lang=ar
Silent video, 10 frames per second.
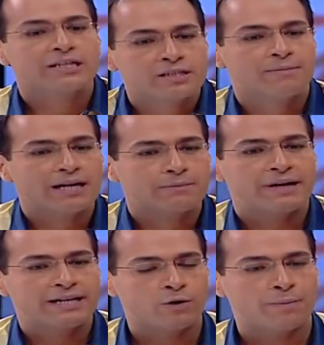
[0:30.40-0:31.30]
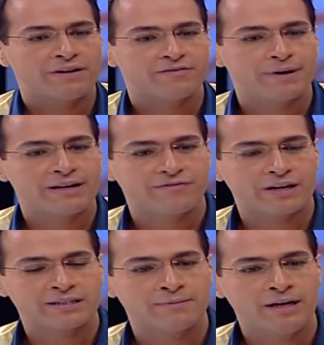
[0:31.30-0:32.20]
ارتباط بيني وبين بين
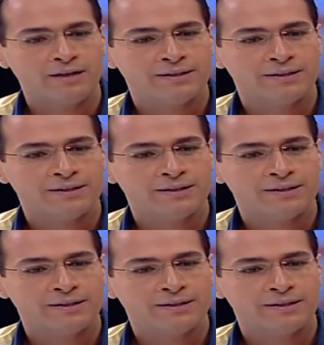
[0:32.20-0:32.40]
فاطمه